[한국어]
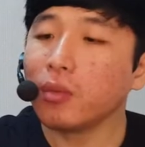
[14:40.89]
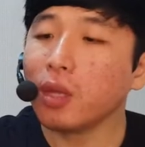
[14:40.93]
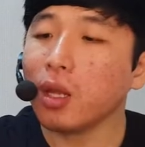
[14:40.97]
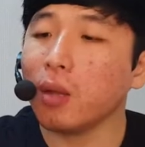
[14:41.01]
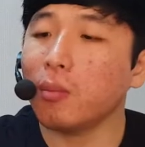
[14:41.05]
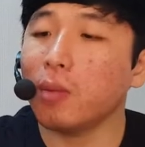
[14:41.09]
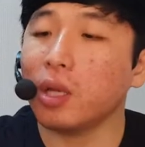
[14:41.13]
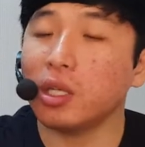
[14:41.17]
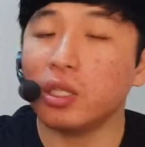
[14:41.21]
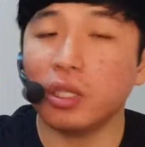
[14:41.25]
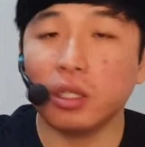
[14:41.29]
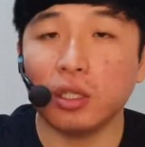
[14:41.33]

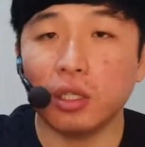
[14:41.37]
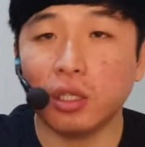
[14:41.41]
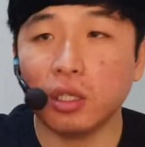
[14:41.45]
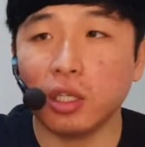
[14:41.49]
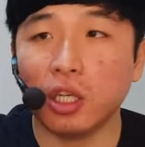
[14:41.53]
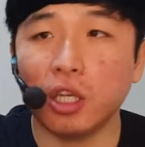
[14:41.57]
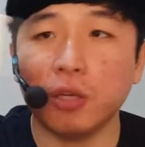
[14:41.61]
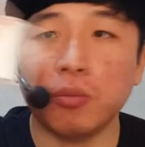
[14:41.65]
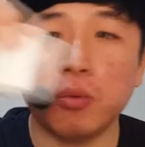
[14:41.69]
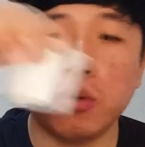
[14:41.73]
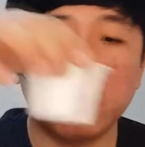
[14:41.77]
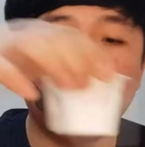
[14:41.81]
맛있는
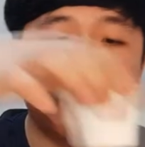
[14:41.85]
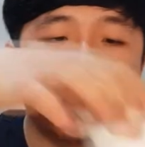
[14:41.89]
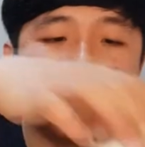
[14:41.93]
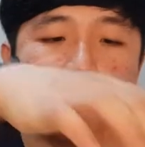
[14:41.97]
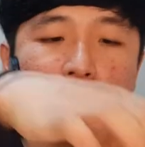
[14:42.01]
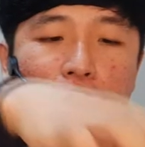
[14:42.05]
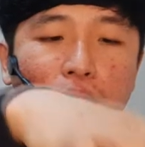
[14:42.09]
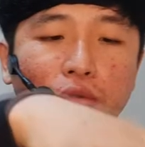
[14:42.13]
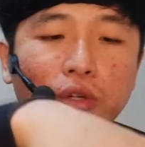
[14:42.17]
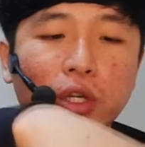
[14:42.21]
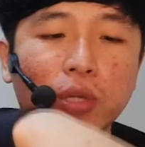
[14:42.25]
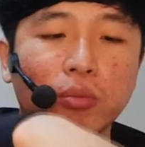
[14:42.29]
기본
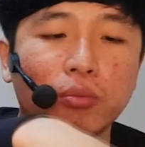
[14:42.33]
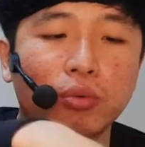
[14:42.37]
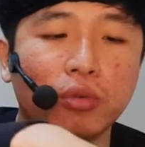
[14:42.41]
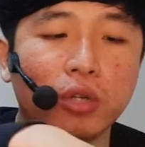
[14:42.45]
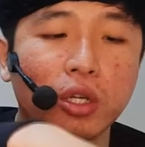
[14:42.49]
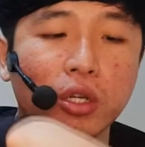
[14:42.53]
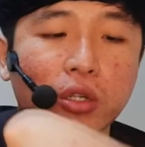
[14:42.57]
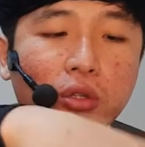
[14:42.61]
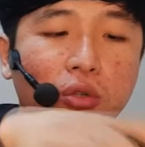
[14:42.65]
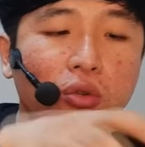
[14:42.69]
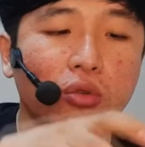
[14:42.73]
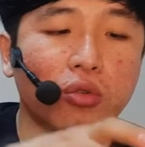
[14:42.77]

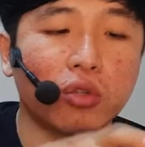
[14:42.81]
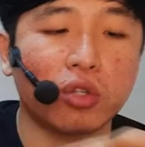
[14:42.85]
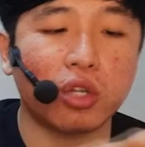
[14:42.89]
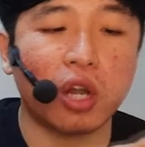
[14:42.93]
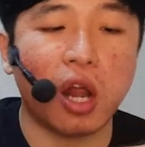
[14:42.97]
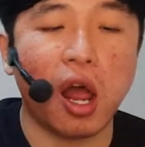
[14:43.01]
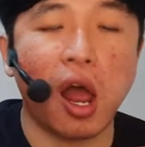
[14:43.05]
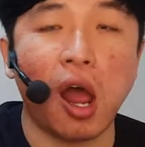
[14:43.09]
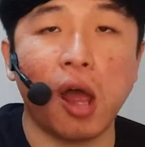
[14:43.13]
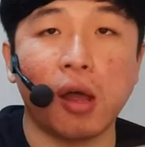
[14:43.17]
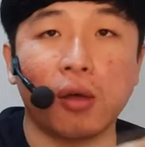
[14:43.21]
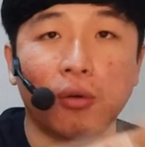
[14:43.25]
뿌링뿌링
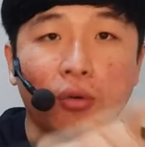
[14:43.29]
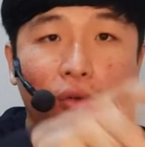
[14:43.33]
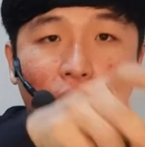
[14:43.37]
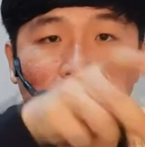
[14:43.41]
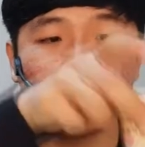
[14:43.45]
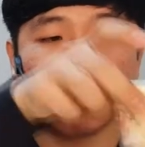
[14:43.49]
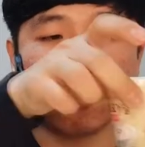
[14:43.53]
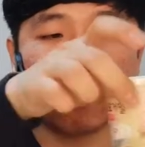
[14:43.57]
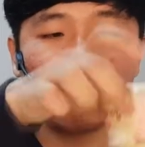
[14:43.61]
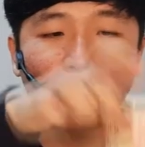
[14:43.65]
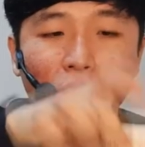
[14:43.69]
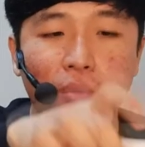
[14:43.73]
소스랑
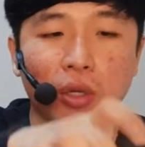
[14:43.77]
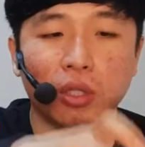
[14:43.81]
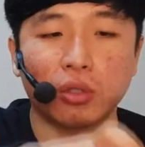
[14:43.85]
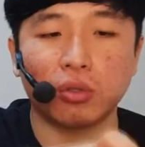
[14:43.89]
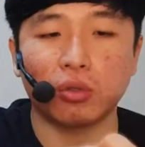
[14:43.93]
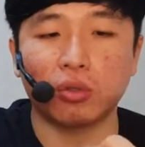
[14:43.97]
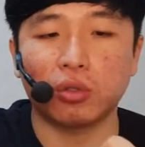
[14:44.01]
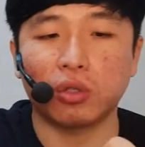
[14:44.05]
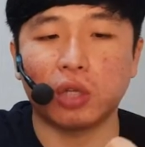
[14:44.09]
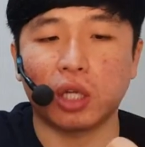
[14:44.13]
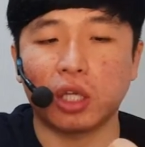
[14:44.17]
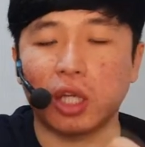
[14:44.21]
고구마
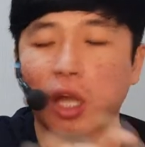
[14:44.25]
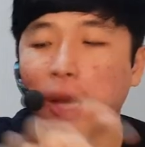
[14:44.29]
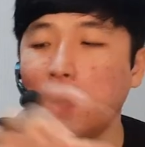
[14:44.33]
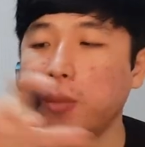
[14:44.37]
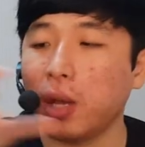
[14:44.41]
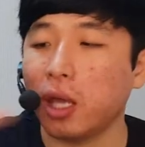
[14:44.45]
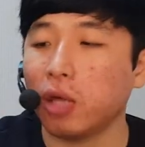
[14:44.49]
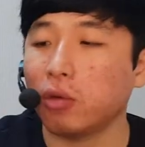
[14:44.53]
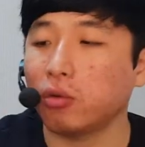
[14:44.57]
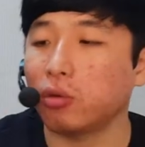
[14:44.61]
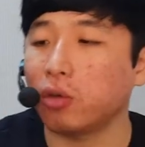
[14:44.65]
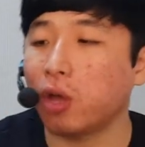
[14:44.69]
소스가 남아
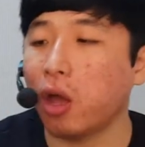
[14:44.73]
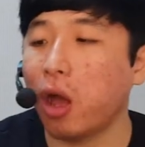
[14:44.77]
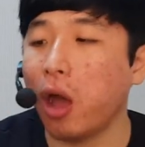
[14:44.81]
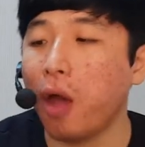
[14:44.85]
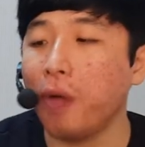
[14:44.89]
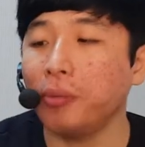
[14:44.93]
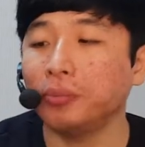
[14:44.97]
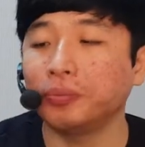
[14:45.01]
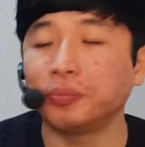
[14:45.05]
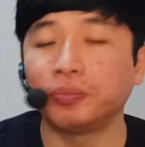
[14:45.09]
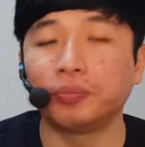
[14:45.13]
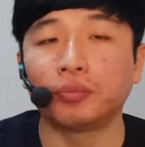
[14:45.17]
있고요.
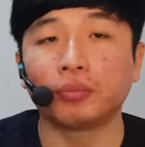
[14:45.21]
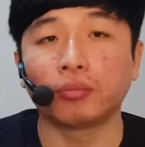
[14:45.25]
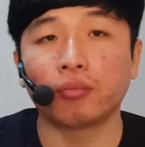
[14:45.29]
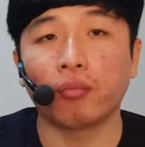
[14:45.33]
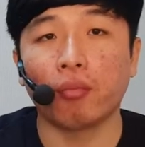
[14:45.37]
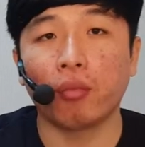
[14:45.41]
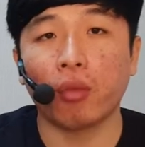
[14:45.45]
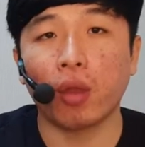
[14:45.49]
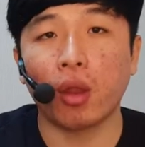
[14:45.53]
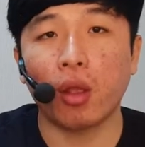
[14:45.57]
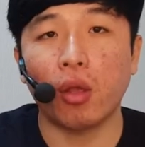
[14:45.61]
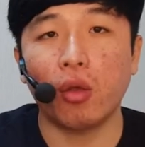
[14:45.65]

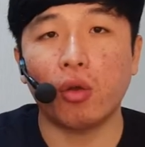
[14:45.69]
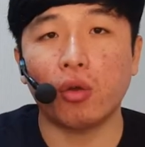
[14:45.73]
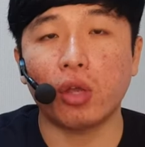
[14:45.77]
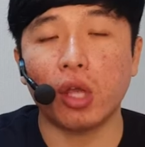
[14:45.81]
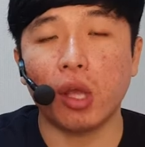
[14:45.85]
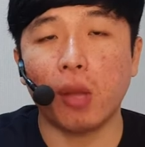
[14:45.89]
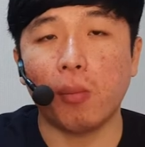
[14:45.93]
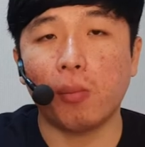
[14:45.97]
여기